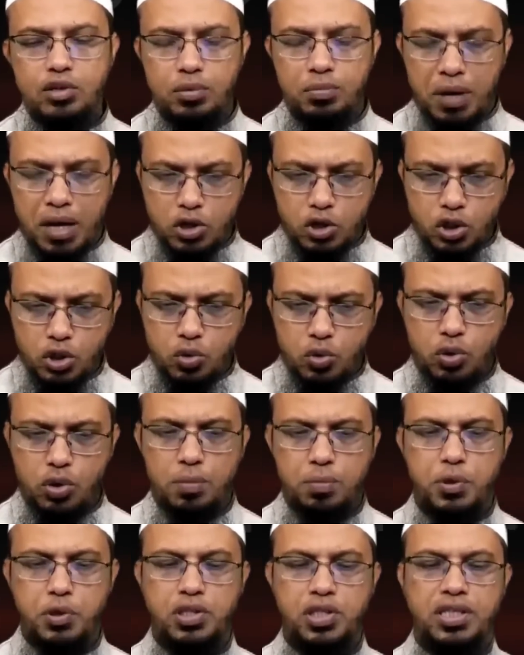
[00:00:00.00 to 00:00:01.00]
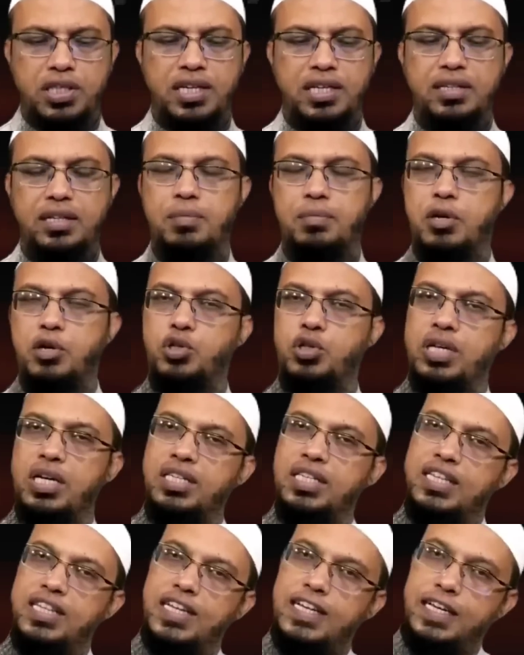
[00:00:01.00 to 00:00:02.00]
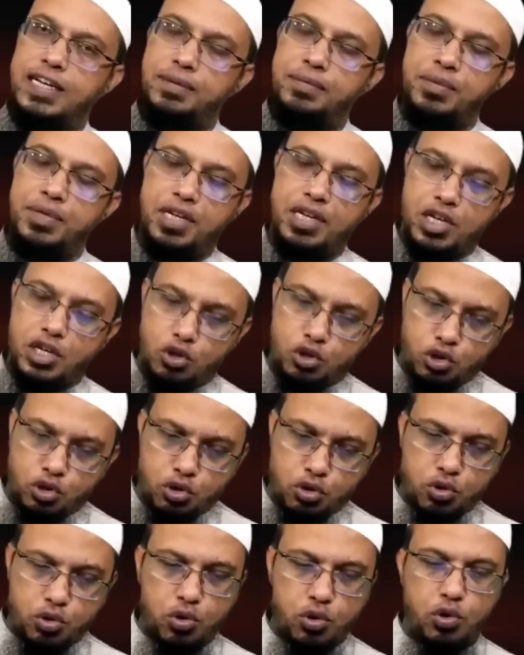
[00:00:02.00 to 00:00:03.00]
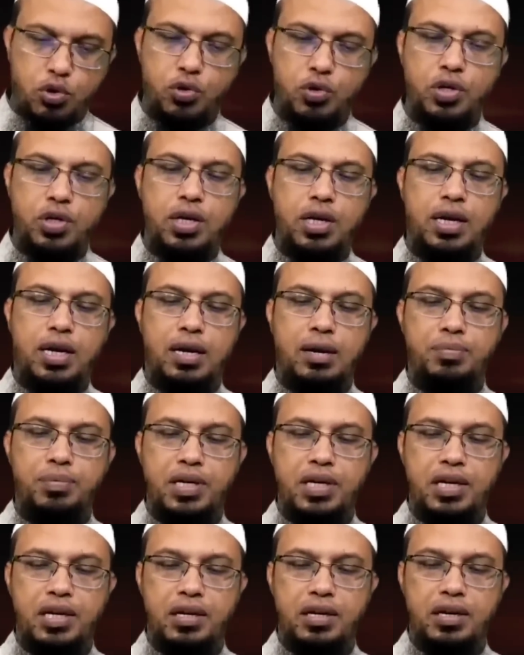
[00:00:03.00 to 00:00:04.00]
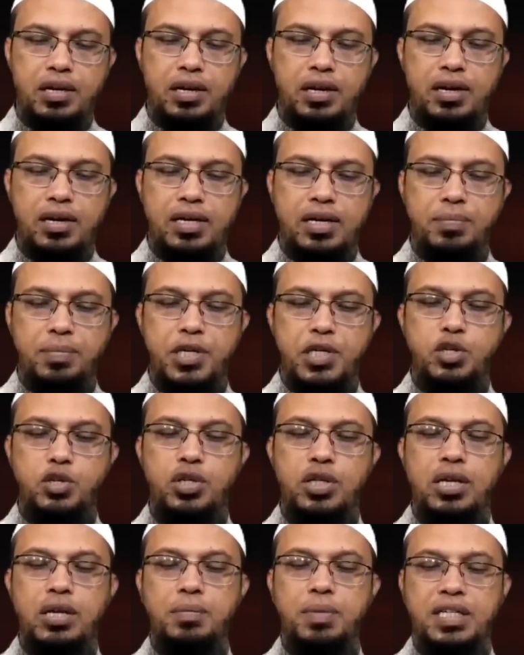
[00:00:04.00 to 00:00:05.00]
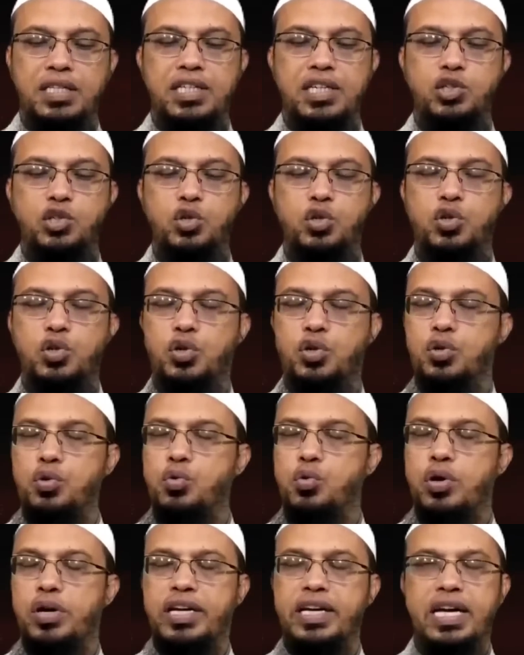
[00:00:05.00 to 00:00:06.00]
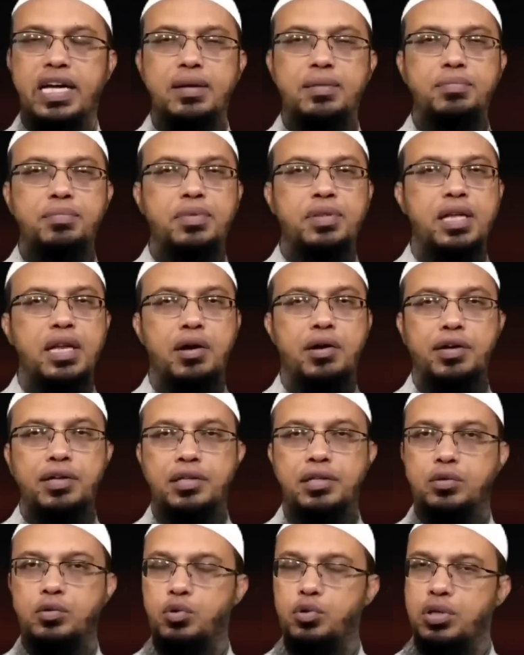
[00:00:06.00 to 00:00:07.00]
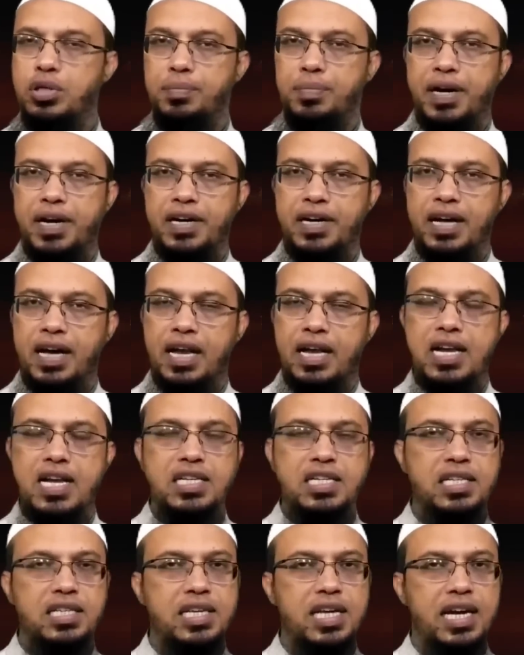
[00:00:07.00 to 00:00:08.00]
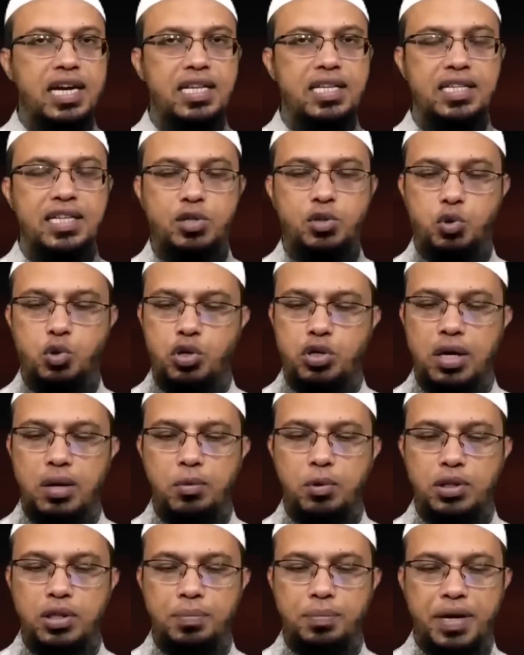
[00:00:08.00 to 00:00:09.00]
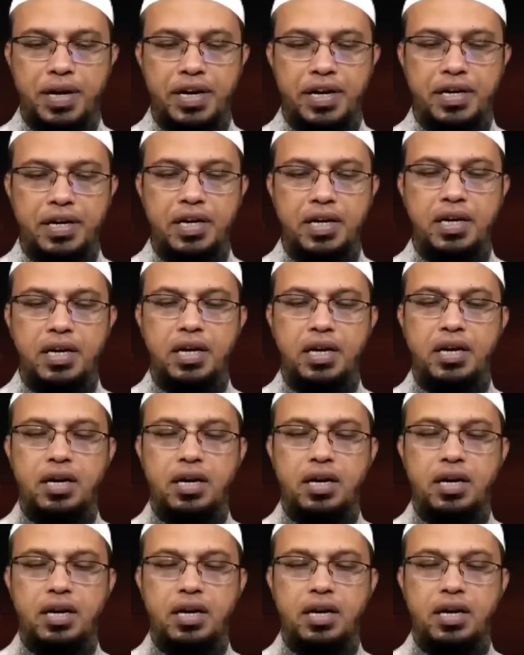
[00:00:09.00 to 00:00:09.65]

এটা যদি মানসিক রোগের পর্যায়ে থাকে তাহলে মানসিক ডাক্তার দেখান দ্বিতীয়ত হলো আপনি ডিপ্রেশন থেকে বাঁচার জন্য কোরআনে কারিম তেলাওয়াত করতে পারেন আল্লাহর সাথে একান্তে একটু কথা বলতে পারেন